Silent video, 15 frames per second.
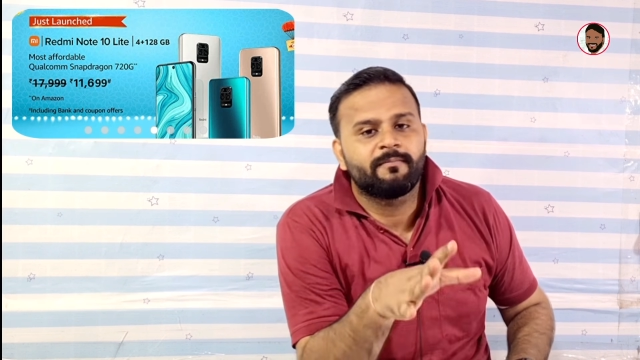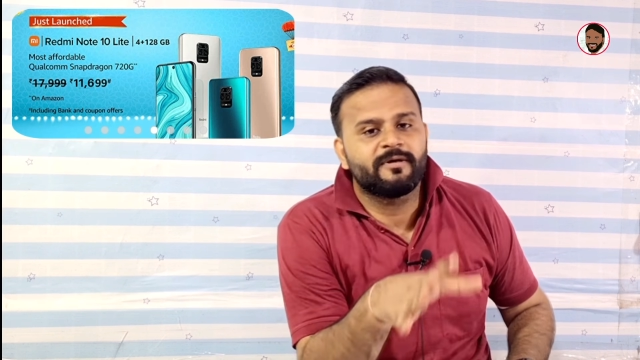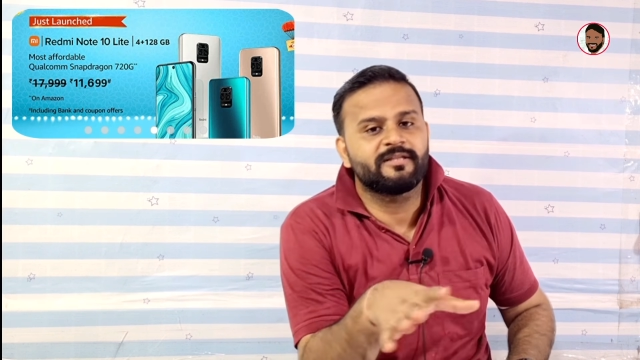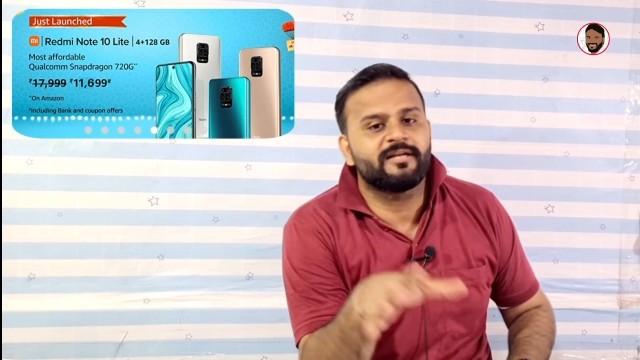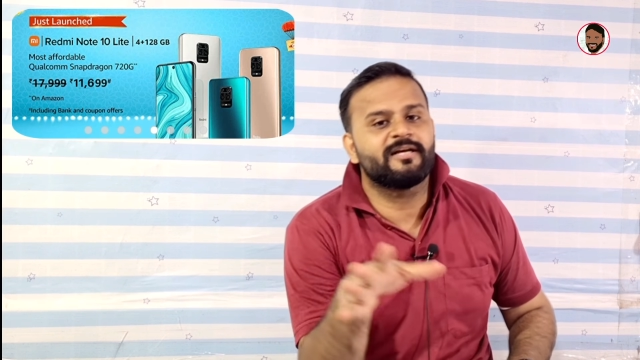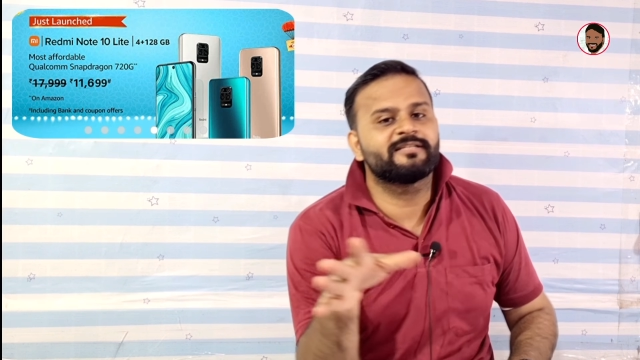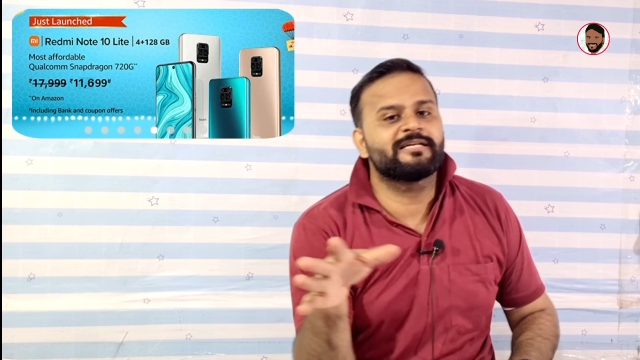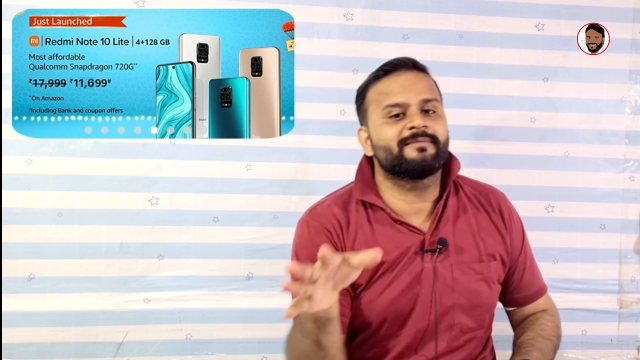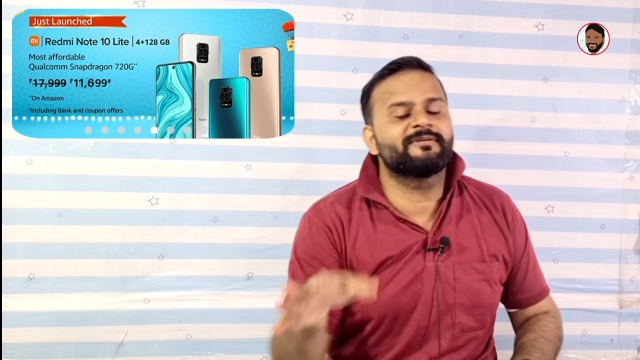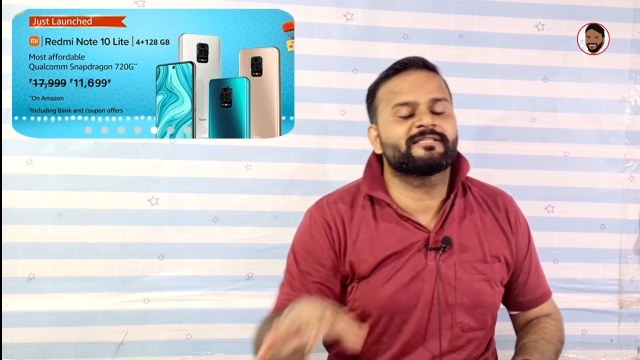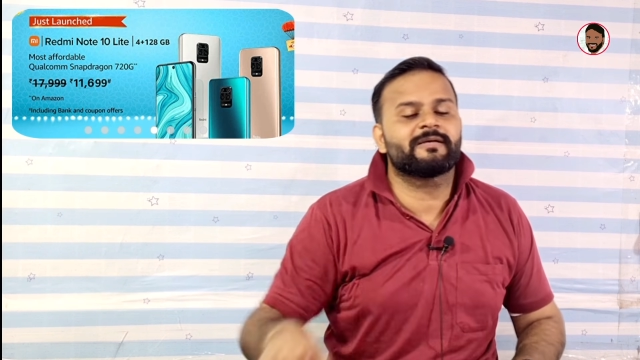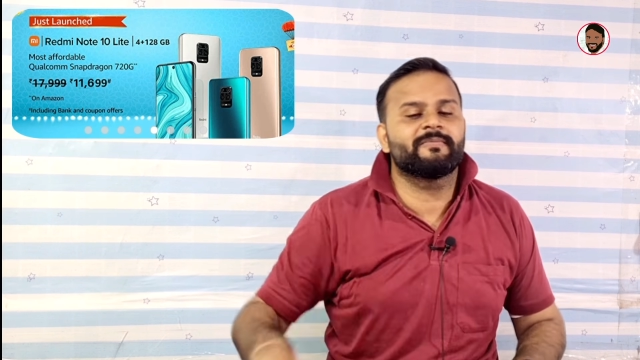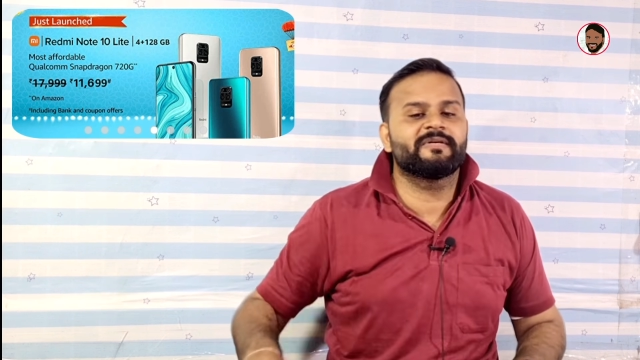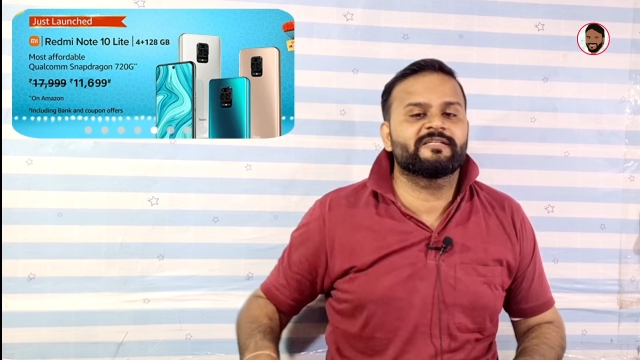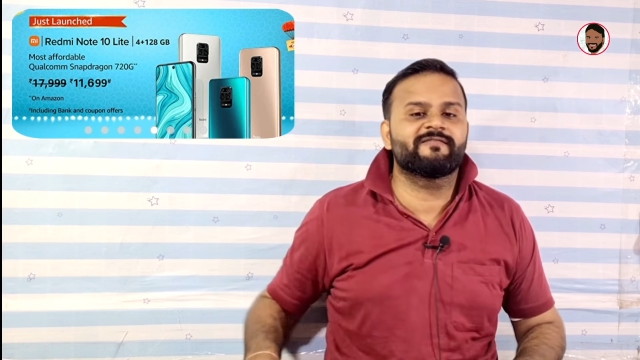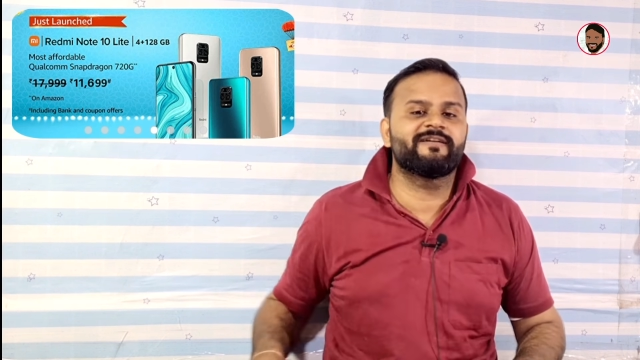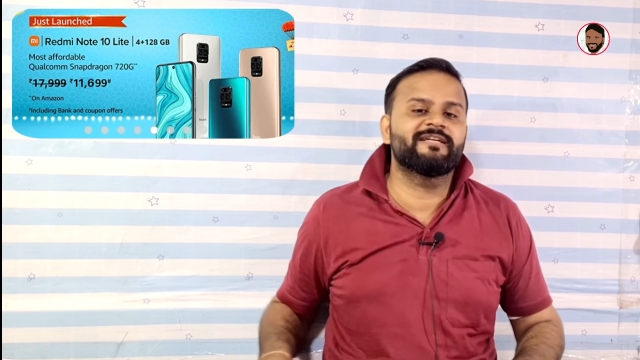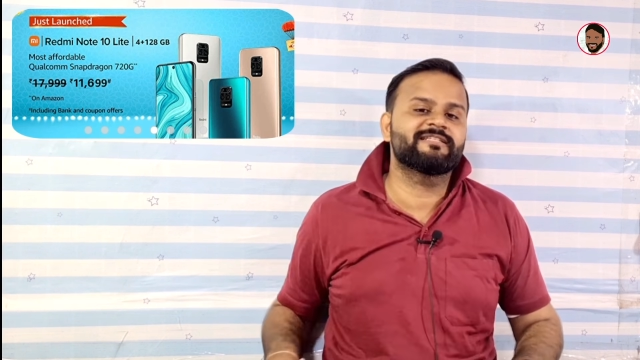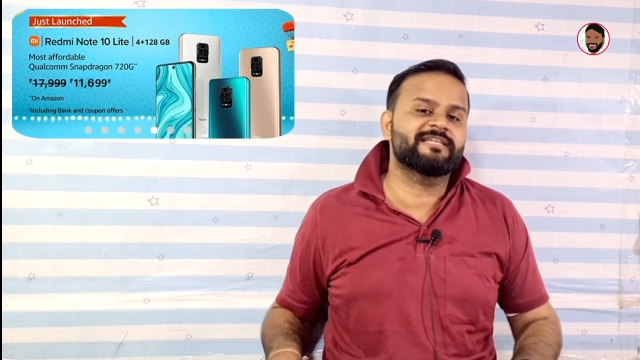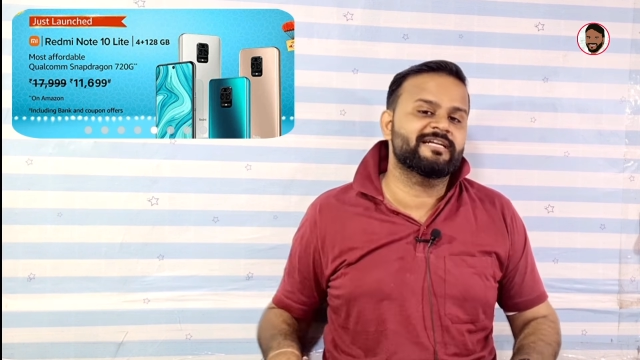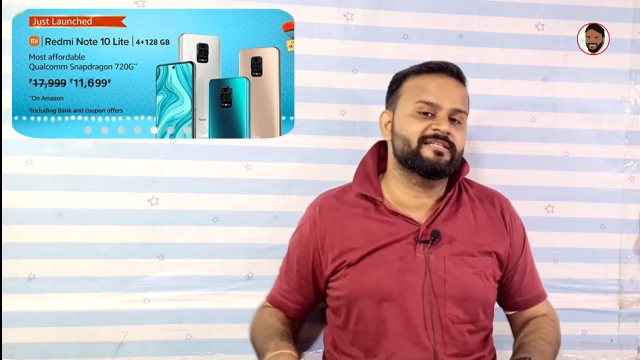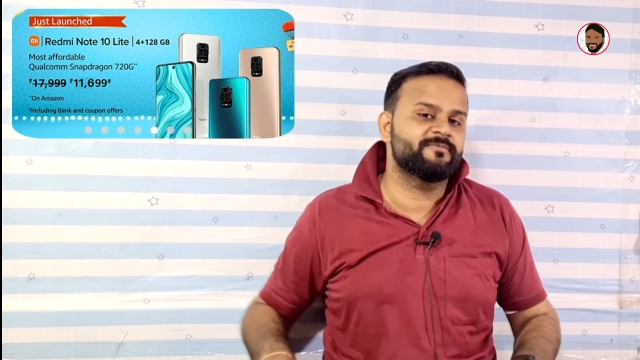पंद्रह हज़ार में इसका बेस
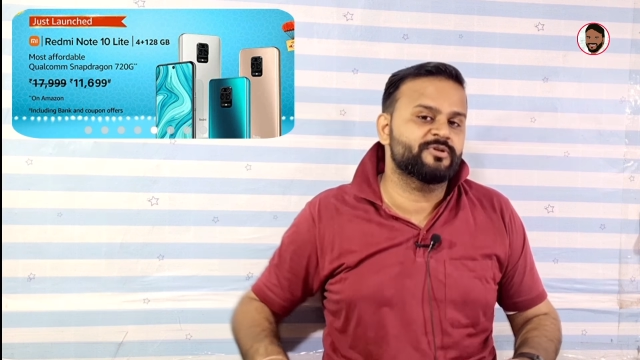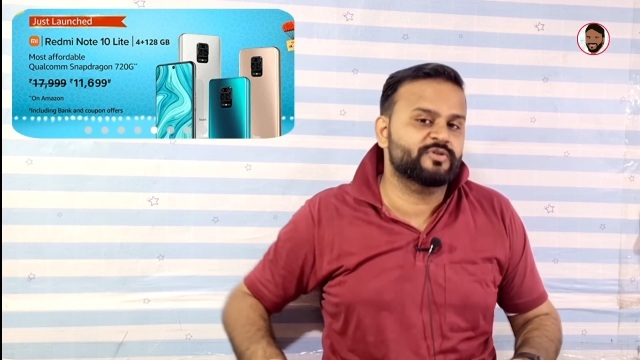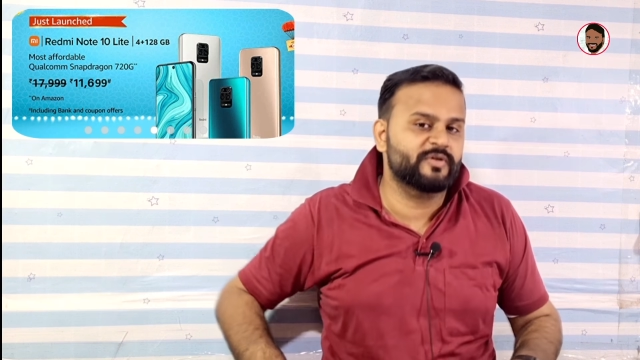वेरियंट चार जी बी